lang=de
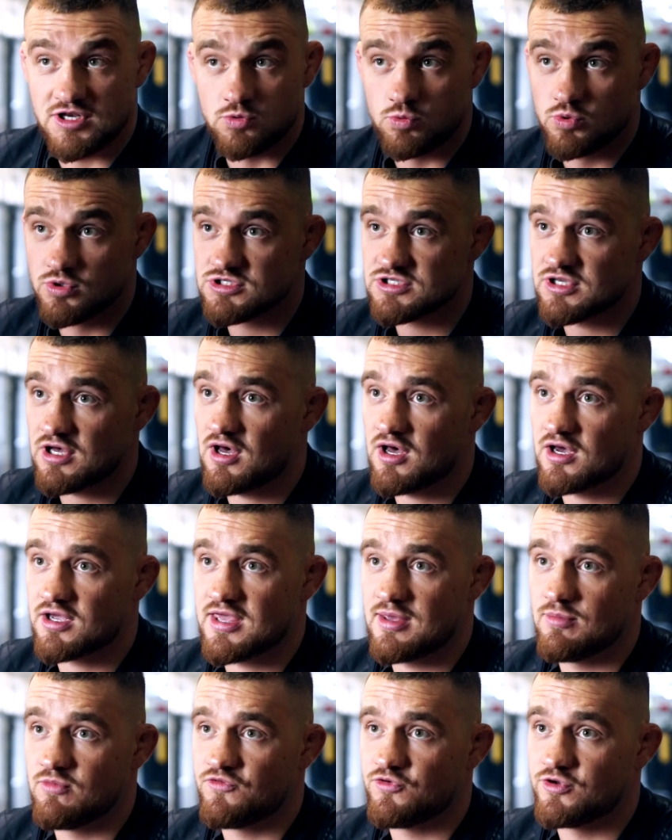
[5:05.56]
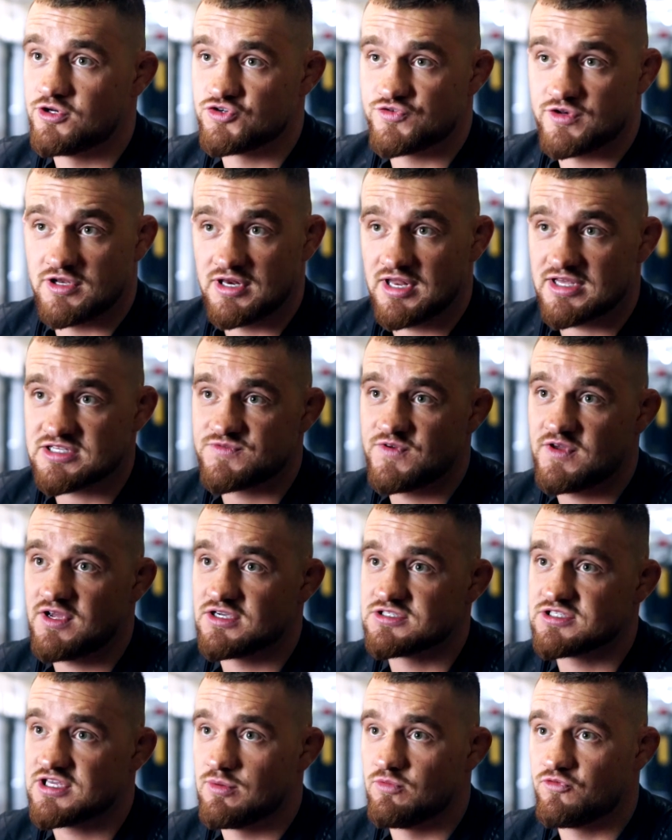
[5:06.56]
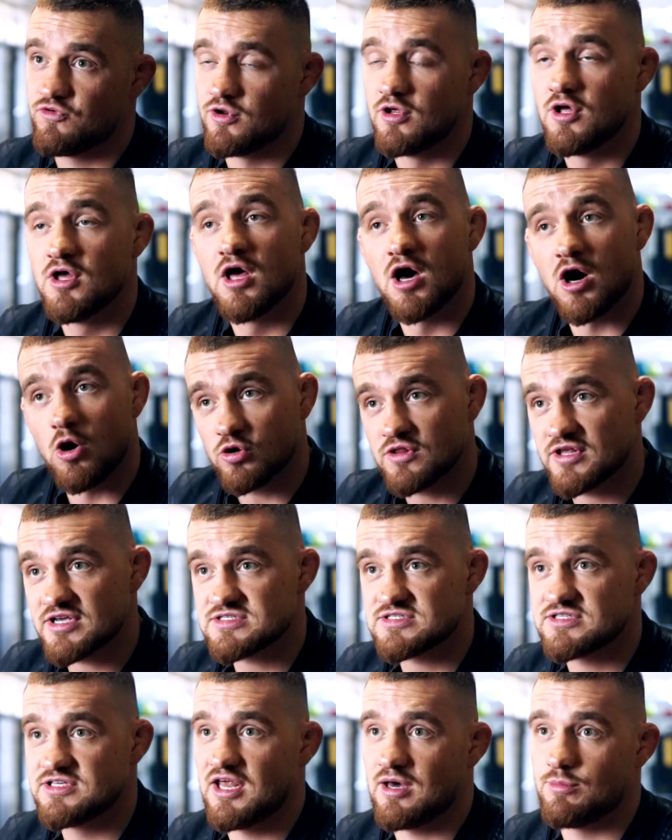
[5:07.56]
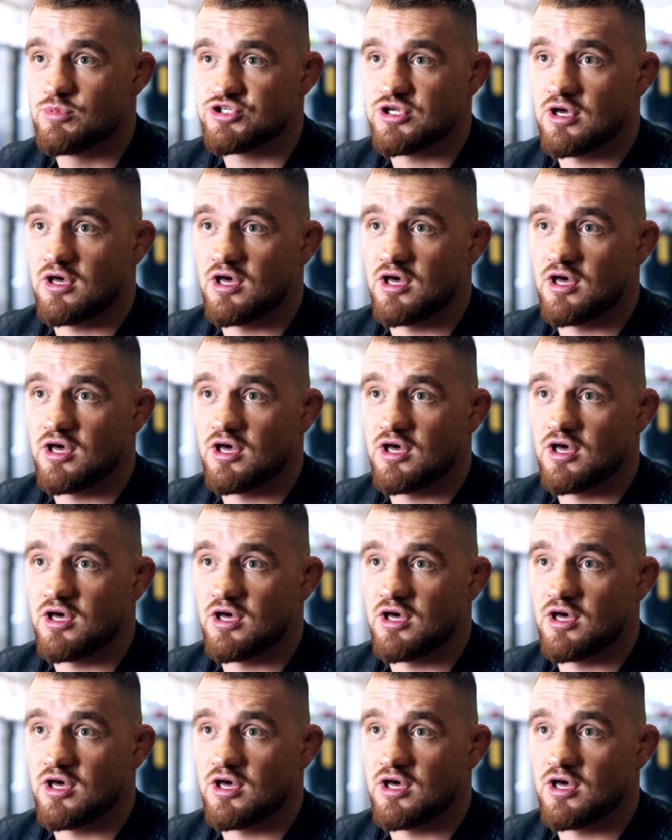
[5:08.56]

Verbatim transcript: den USA kämpfen, ich will in Las Vegas kämpfen. Auch das Ziel habe ich